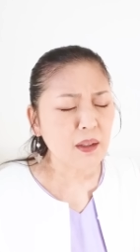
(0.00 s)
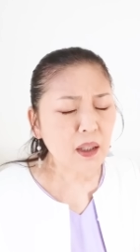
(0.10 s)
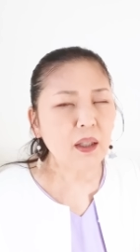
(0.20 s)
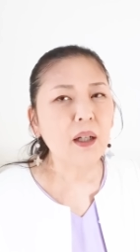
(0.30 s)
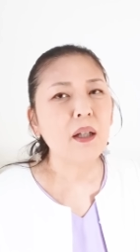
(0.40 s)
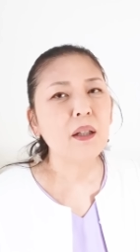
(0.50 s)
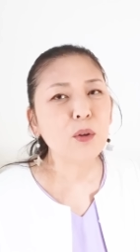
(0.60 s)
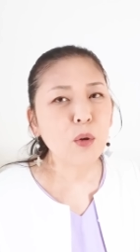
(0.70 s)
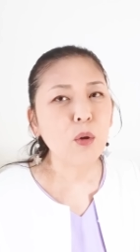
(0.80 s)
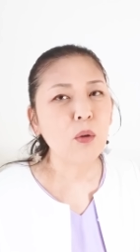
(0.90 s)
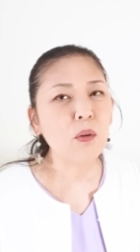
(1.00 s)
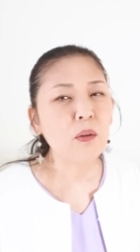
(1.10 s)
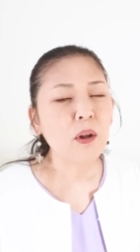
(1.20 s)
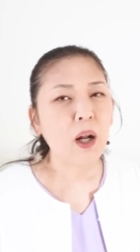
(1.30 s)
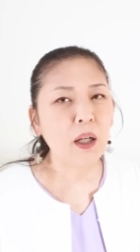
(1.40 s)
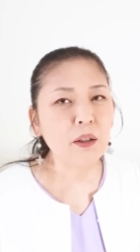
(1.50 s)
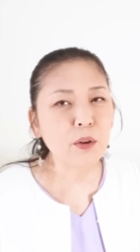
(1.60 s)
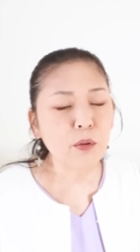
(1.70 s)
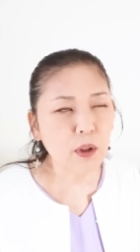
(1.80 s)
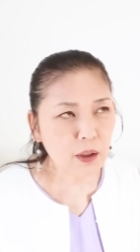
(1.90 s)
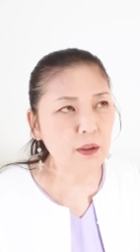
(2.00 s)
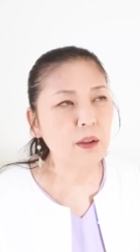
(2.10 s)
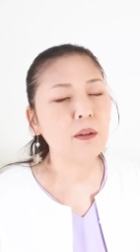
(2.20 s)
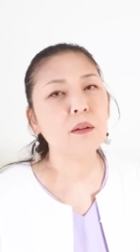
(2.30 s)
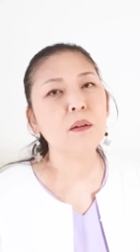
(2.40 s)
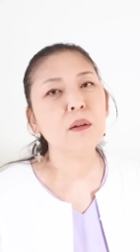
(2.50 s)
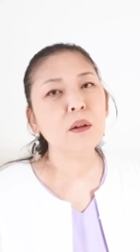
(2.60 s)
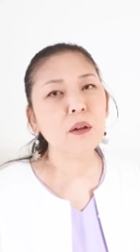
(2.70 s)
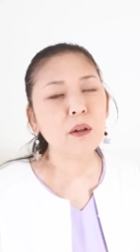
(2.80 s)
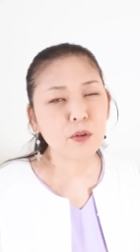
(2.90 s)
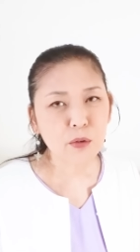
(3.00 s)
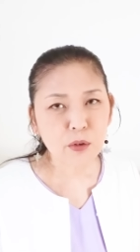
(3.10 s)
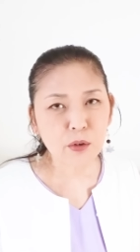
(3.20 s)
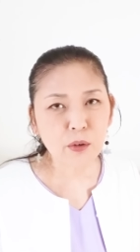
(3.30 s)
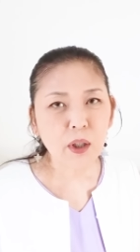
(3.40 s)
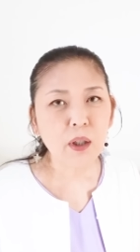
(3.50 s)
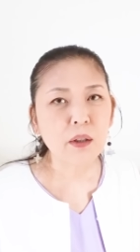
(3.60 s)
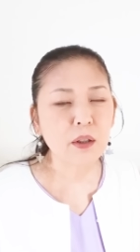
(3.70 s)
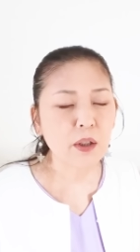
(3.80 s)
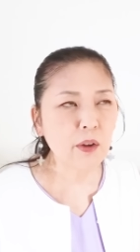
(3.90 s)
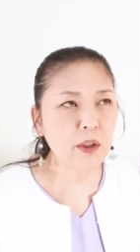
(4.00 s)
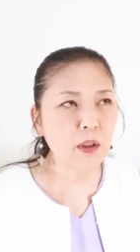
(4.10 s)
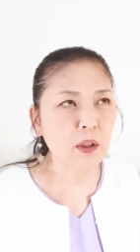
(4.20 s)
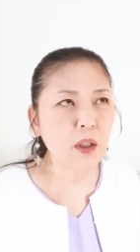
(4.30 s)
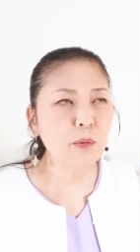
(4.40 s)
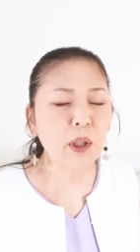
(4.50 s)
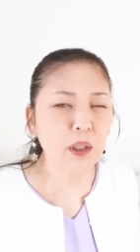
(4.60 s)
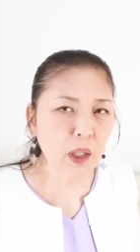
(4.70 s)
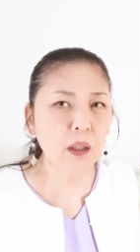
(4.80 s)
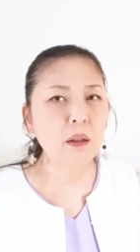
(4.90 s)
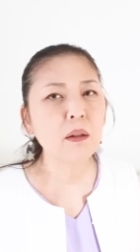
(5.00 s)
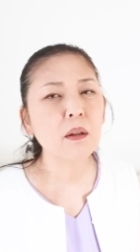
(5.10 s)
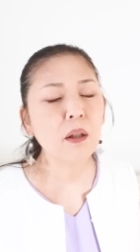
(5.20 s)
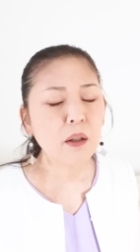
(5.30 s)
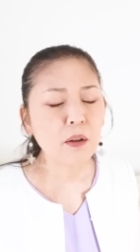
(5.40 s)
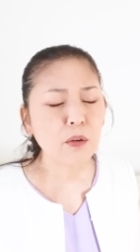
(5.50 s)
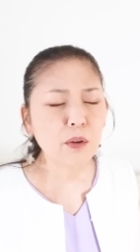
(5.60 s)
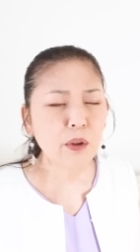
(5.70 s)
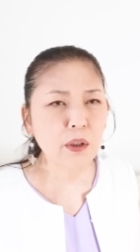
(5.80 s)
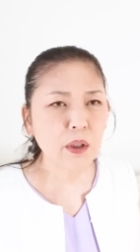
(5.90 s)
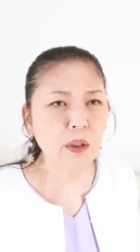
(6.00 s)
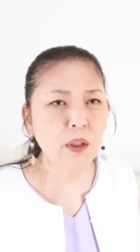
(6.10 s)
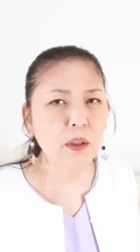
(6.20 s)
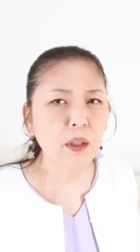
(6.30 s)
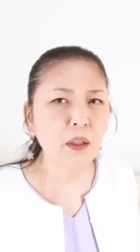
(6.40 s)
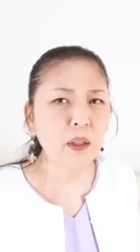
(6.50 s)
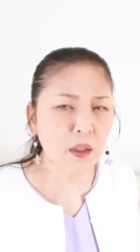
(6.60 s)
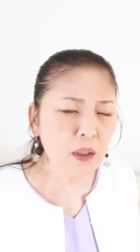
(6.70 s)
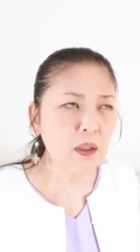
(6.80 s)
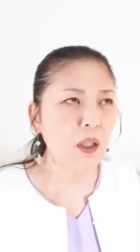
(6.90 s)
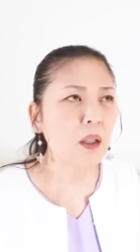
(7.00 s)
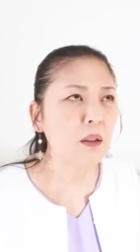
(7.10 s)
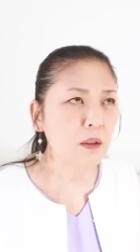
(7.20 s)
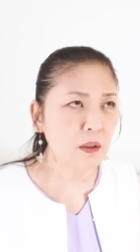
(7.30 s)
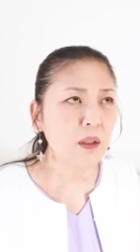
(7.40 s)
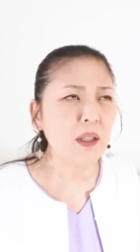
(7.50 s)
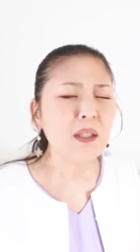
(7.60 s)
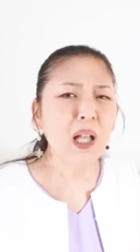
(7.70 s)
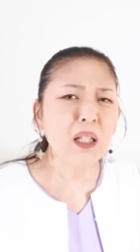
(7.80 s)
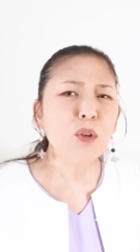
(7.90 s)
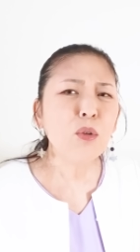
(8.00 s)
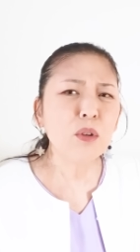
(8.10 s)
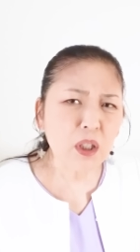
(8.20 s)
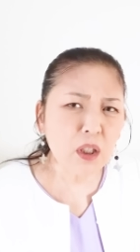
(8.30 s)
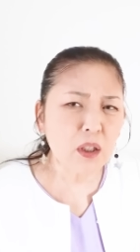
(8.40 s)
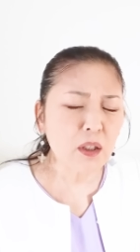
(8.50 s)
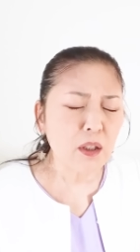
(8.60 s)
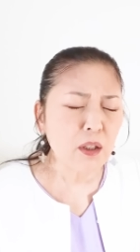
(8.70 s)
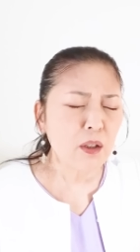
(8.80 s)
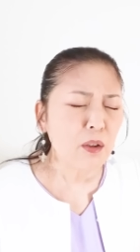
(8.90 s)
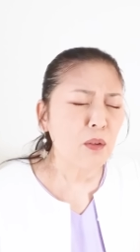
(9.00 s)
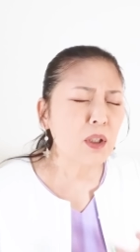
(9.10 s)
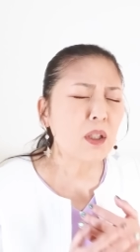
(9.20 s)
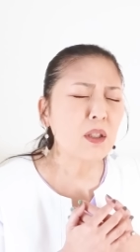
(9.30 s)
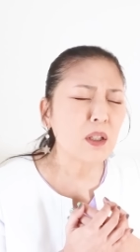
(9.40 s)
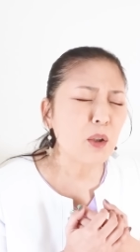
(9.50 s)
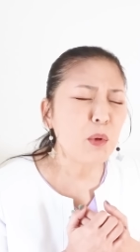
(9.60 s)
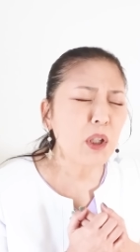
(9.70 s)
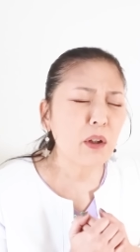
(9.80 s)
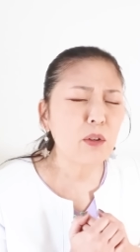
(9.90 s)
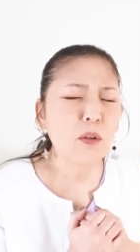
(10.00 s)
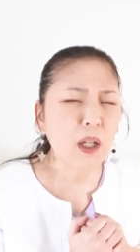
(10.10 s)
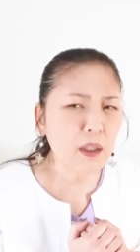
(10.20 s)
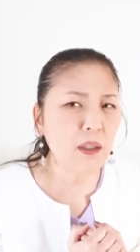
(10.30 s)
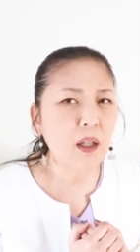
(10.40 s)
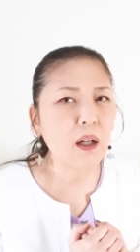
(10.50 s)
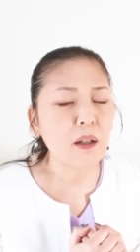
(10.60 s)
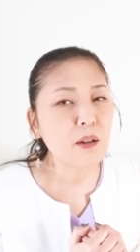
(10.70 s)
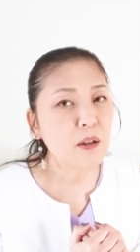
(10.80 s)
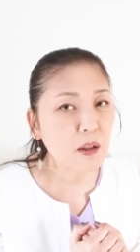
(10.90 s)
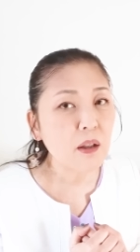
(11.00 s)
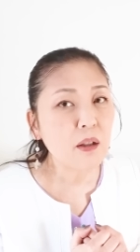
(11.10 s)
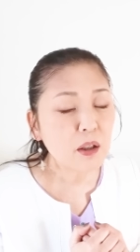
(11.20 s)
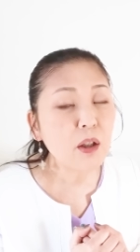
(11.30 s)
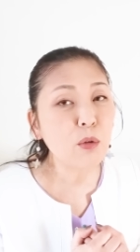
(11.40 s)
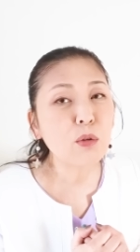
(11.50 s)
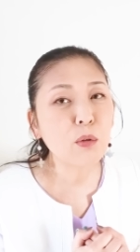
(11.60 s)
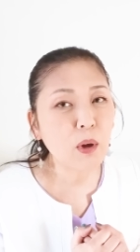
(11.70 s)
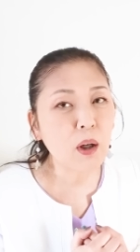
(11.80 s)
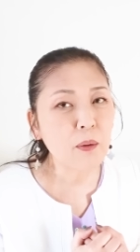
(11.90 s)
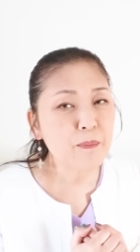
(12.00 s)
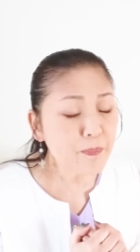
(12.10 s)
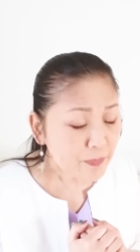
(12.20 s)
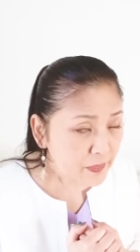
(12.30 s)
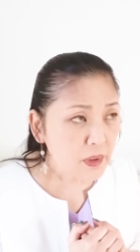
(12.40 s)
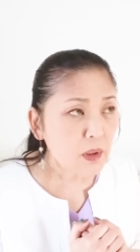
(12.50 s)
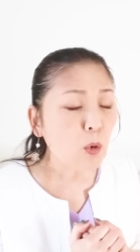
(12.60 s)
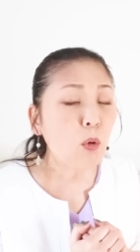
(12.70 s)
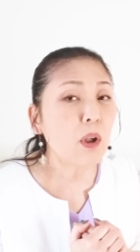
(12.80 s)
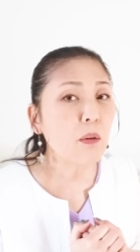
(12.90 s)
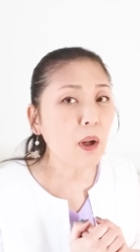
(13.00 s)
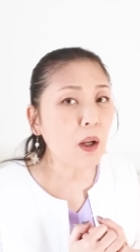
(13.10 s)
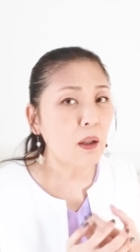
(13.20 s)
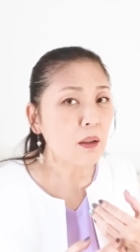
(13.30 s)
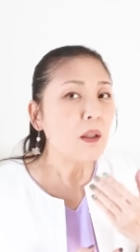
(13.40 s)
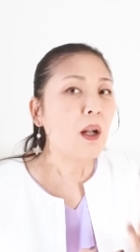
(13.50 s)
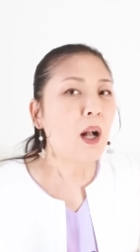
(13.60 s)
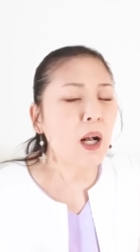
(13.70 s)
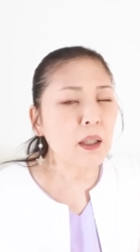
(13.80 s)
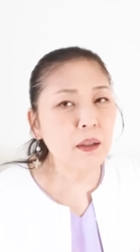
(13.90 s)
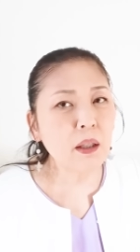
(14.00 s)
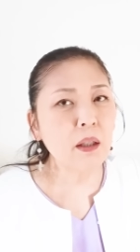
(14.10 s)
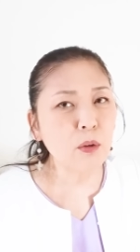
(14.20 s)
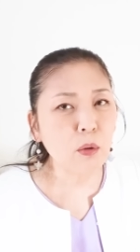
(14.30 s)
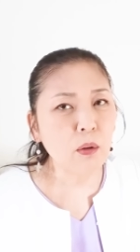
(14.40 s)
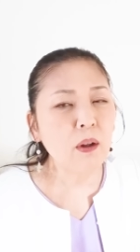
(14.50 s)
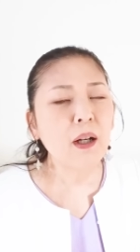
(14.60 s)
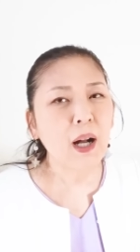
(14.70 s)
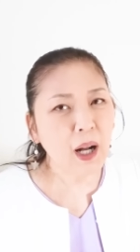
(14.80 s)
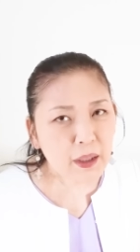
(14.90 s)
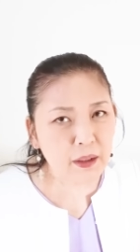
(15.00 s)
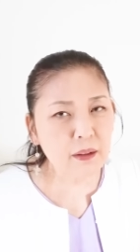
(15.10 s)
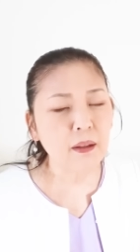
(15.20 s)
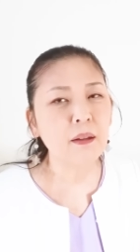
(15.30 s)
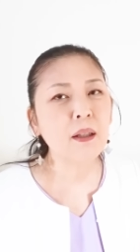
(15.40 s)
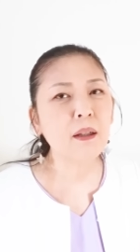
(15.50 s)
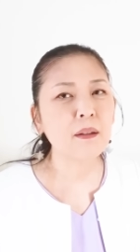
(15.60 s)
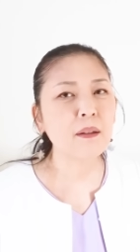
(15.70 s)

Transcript: 誰かへの愛情からです。その人が幸せになるべきだ。その人は幸せになっていいんだ。なのに、私が迷惑をかけた。っていうことは、これは相手への愛がな